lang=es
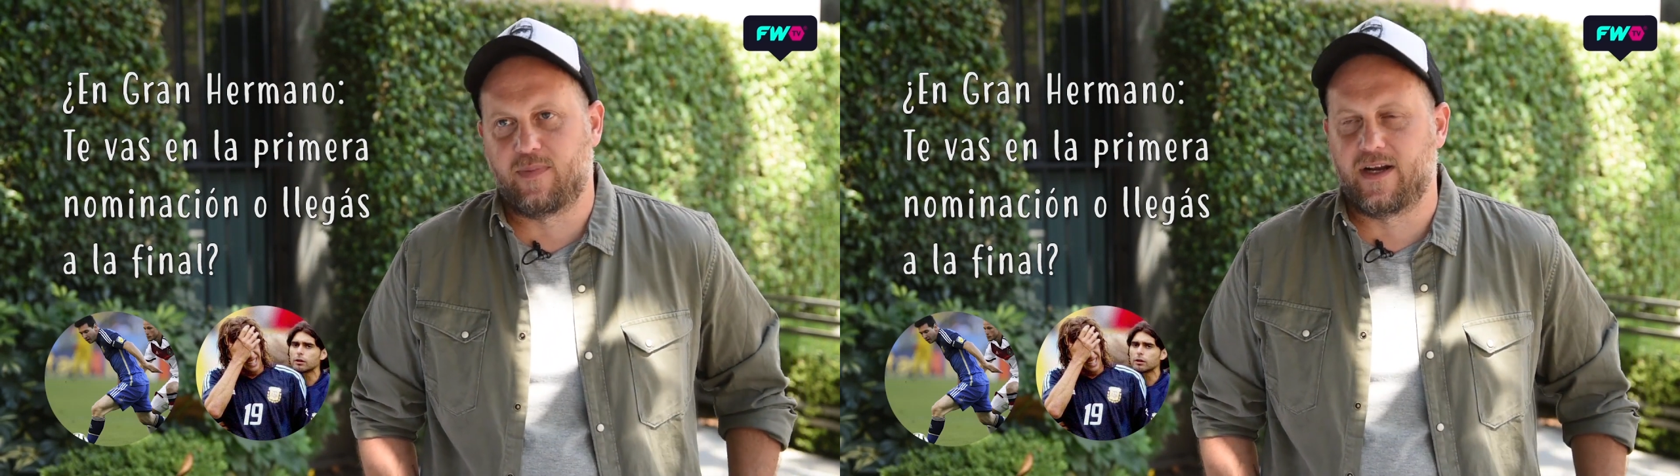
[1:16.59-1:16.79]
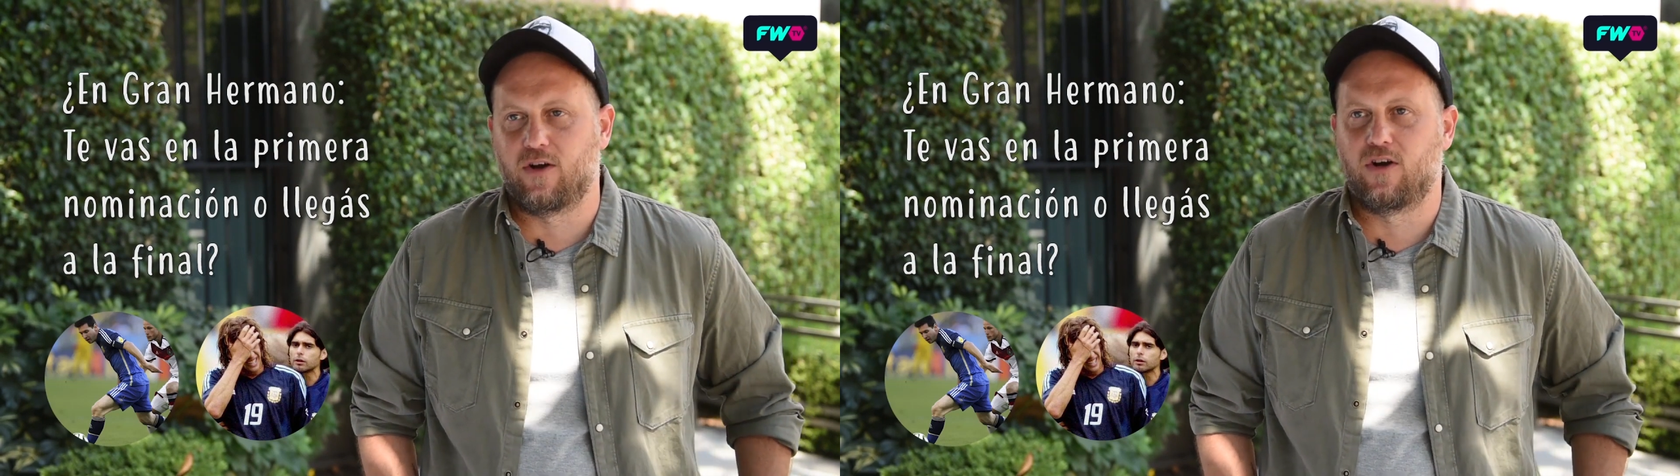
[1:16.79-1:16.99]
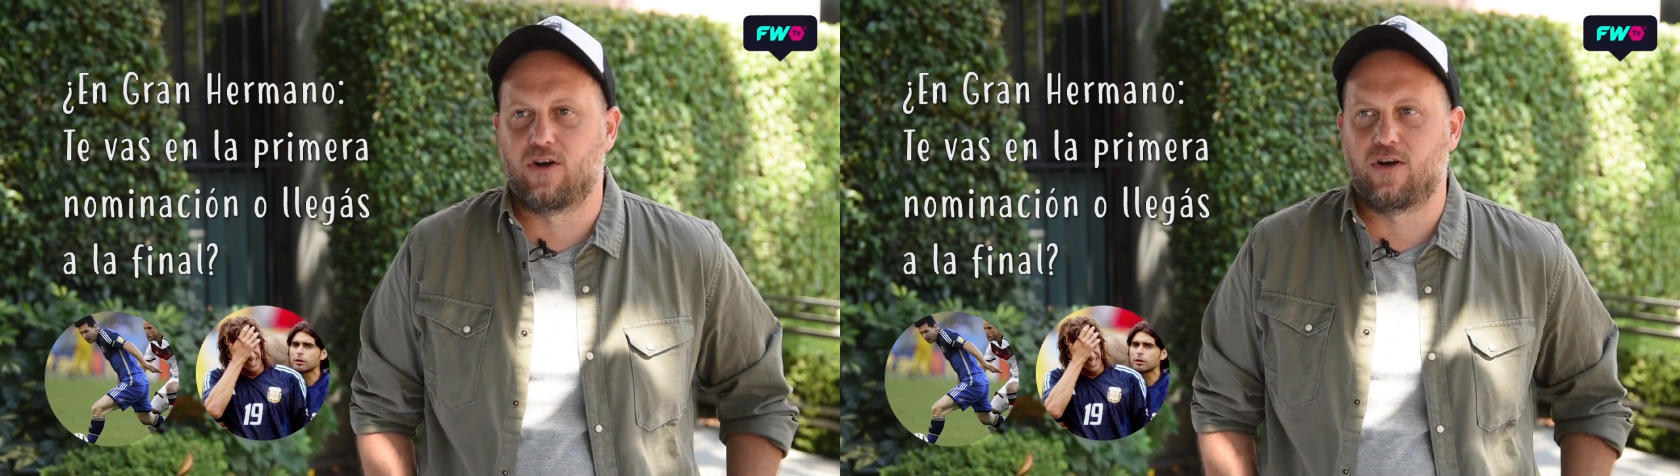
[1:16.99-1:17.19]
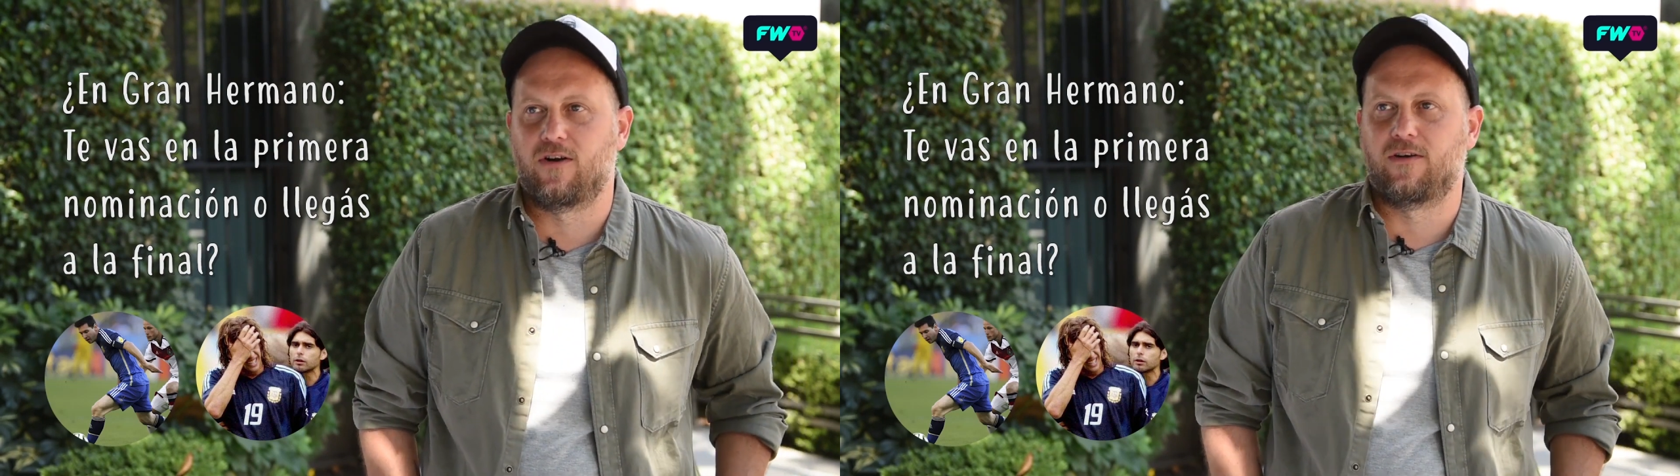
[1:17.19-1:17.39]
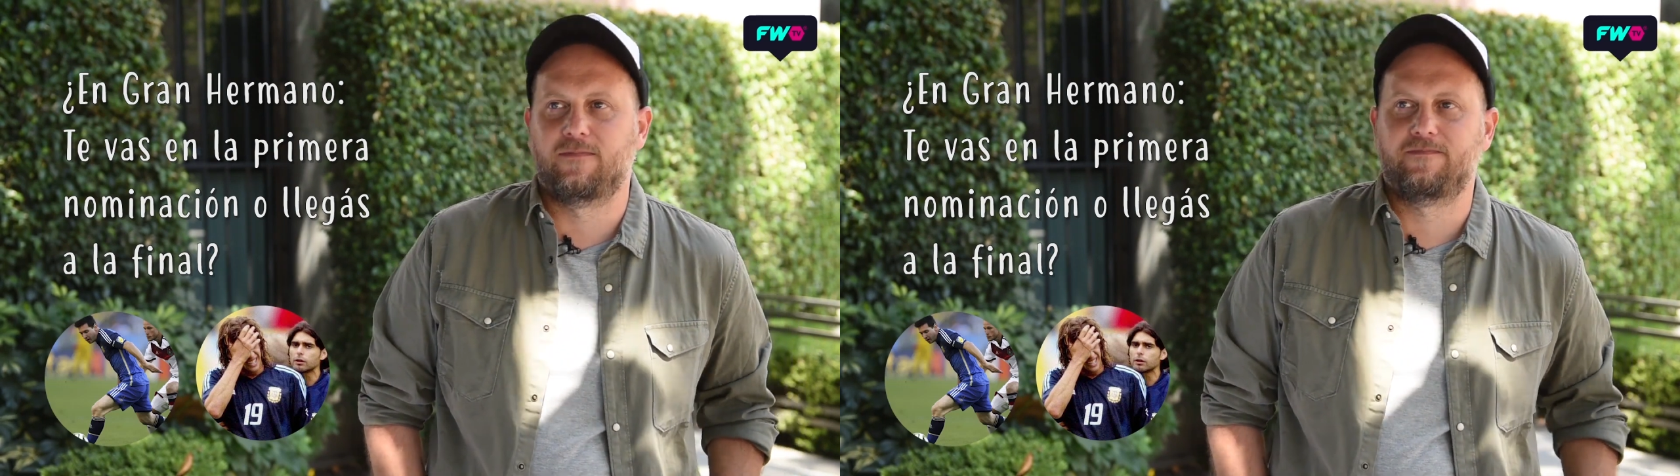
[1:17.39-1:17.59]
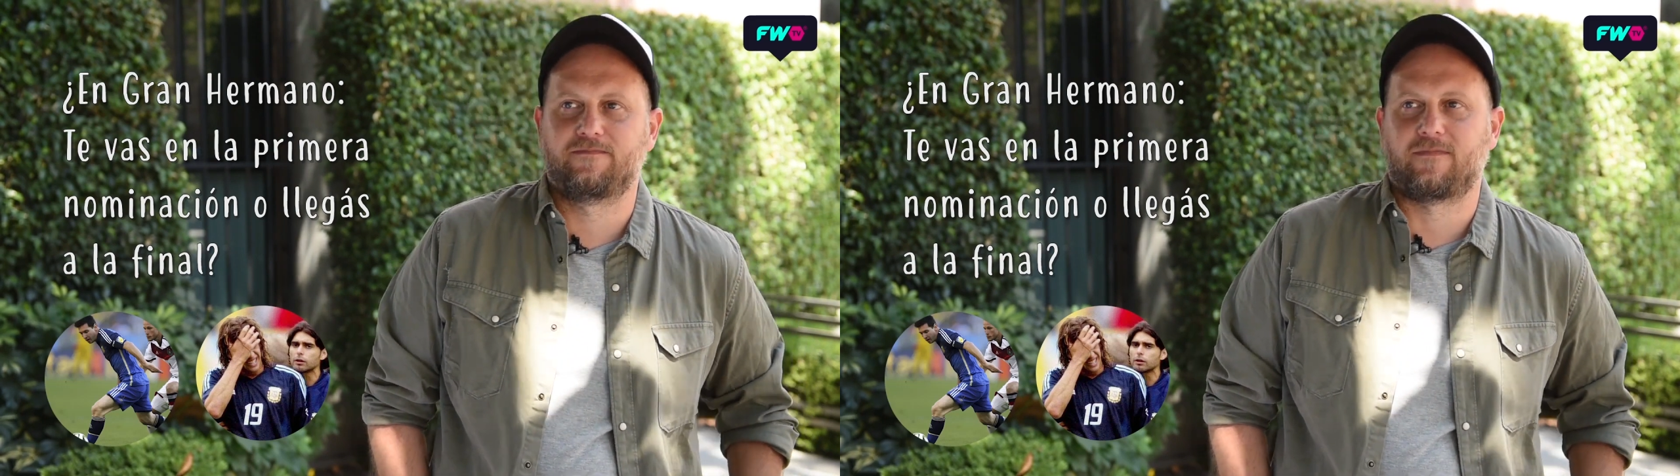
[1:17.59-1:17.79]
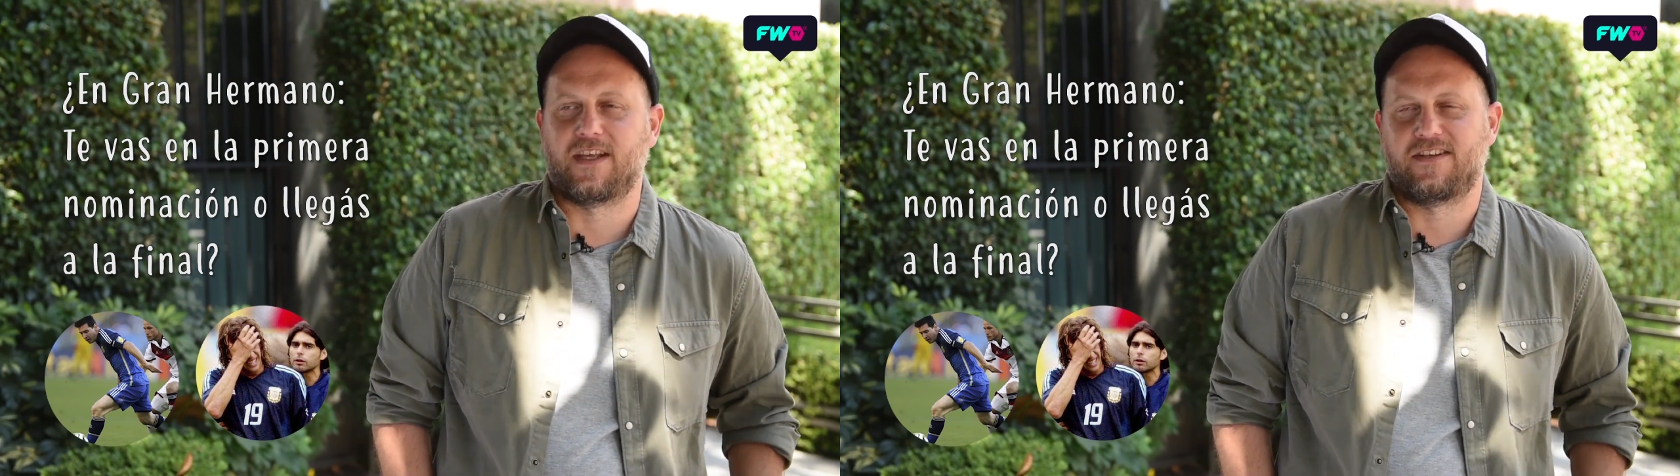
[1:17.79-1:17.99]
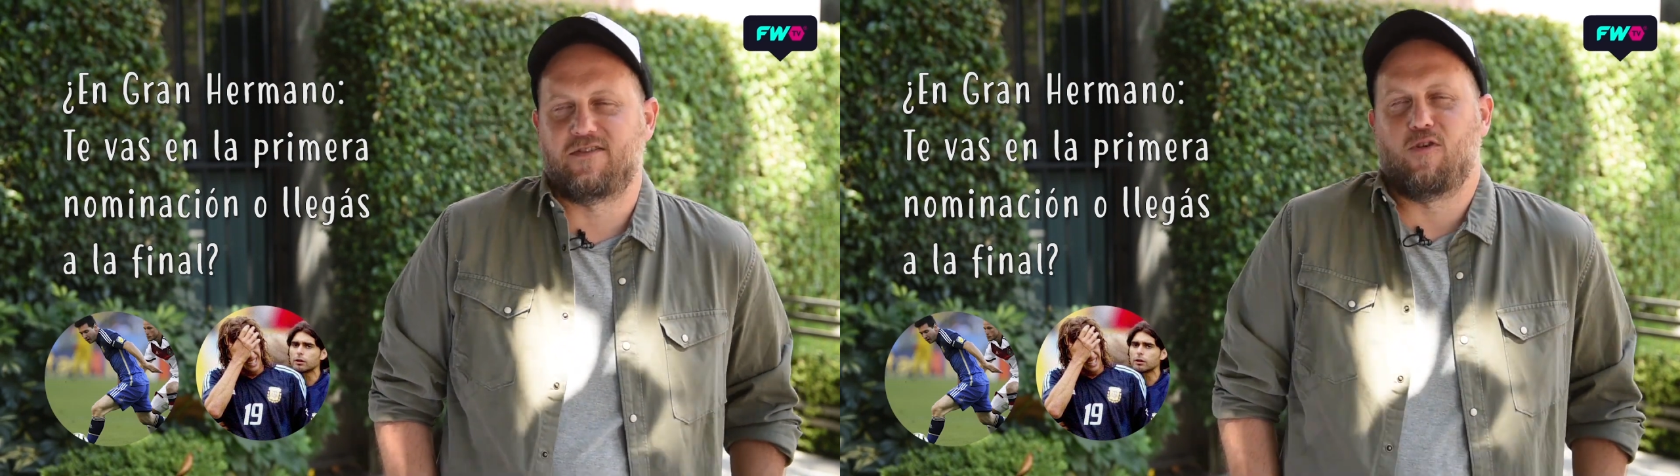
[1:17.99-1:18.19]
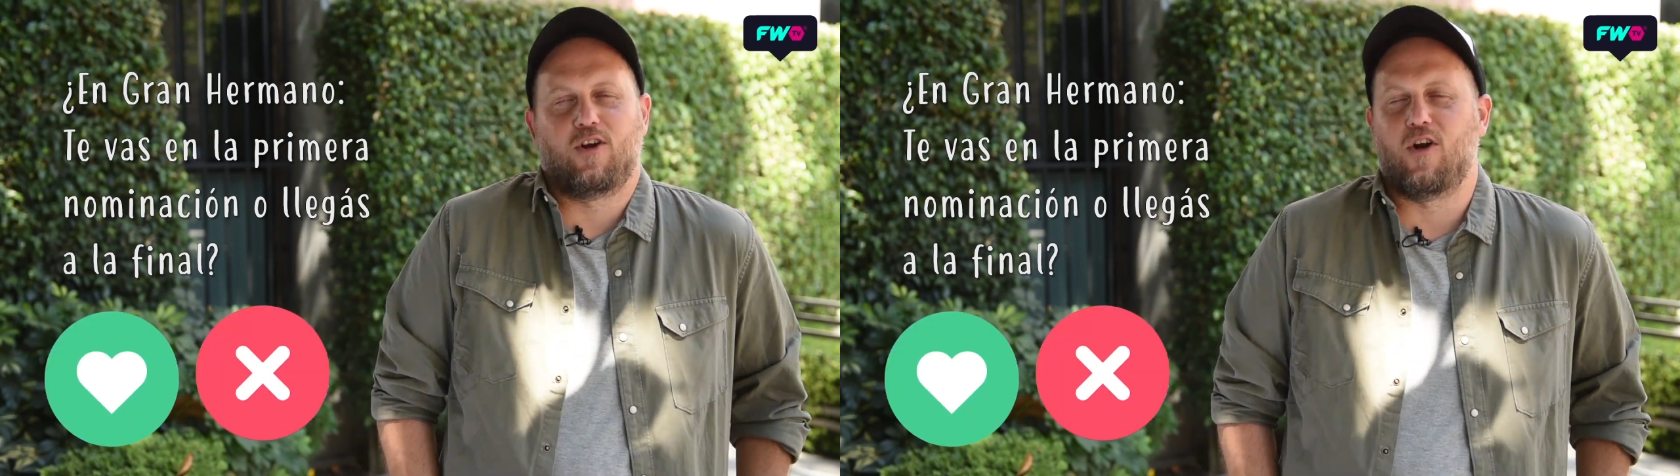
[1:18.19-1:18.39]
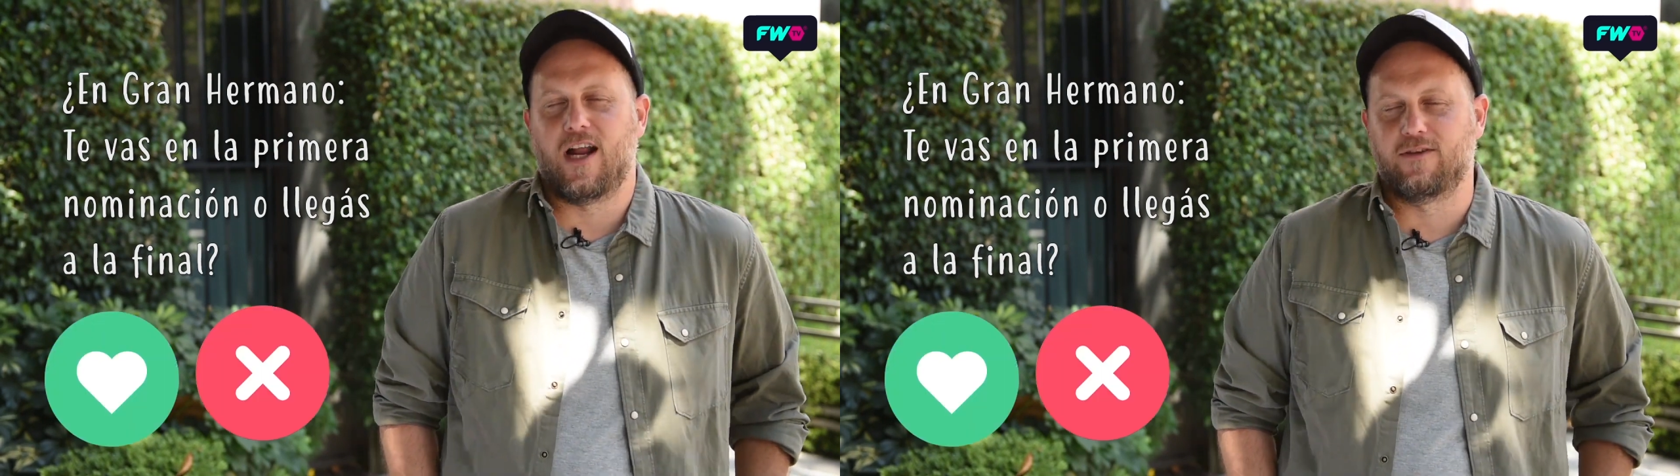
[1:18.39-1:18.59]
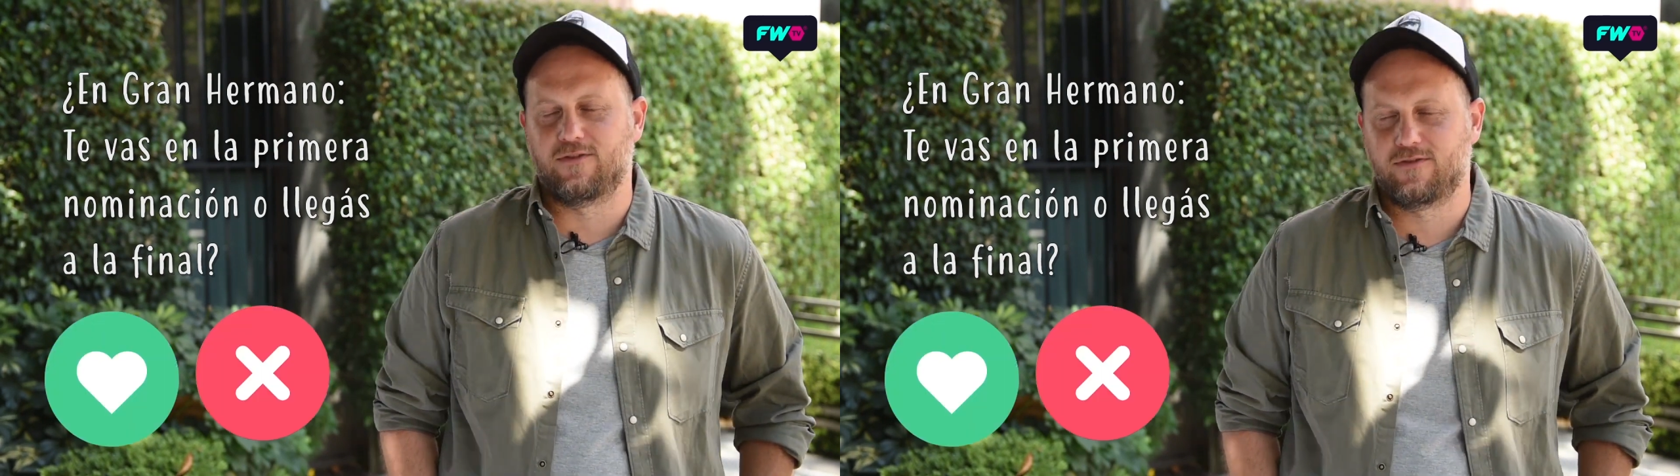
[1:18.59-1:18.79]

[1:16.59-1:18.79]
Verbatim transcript: pero si voy lo gano.